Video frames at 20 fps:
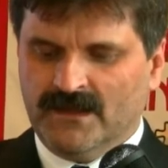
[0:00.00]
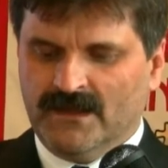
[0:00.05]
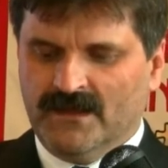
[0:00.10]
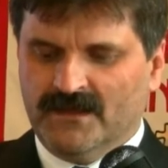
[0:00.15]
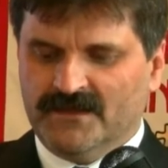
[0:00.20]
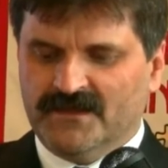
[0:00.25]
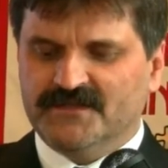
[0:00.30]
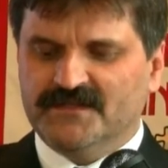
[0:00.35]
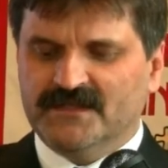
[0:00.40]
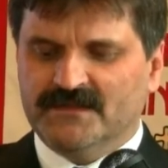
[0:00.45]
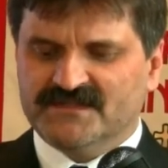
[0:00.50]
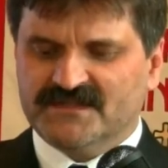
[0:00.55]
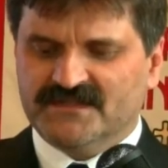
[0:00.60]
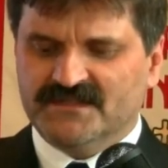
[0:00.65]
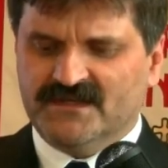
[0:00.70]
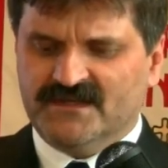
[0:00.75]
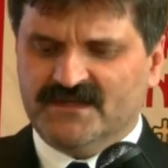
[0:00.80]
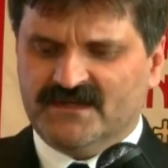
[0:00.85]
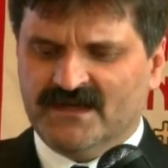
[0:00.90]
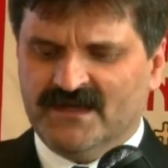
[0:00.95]
Jednym z
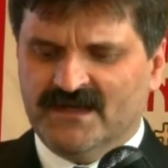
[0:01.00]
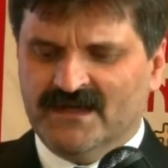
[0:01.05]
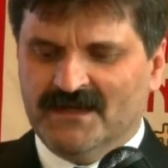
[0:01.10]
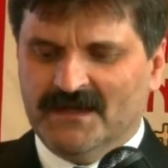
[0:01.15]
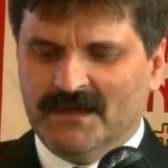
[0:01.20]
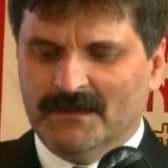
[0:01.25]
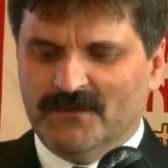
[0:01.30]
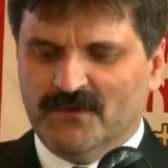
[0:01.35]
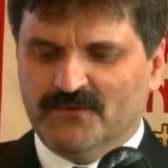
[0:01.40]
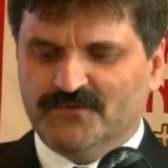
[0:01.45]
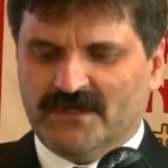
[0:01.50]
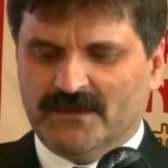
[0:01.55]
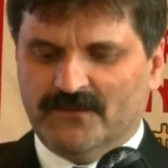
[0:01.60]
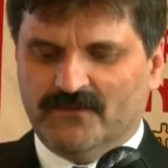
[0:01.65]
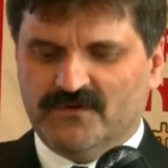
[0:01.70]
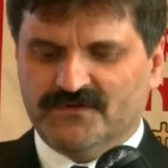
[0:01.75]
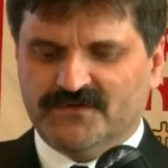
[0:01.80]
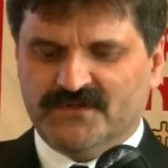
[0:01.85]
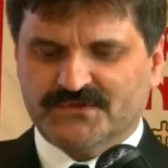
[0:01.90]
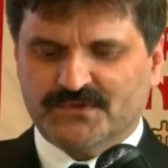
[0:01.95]
nich był ten
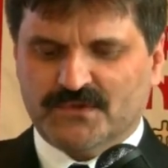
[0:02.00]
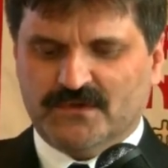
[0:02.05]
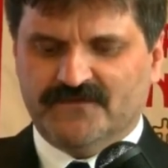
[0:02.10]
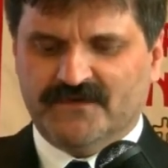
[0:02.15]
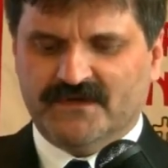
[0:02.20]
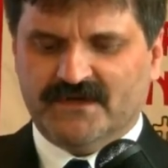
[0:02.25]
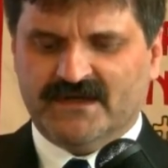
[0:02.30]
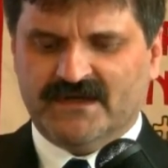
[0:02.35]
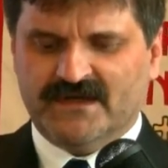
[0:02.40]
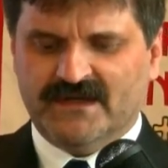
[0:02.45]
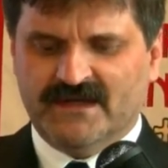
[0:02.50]
młody człowiek,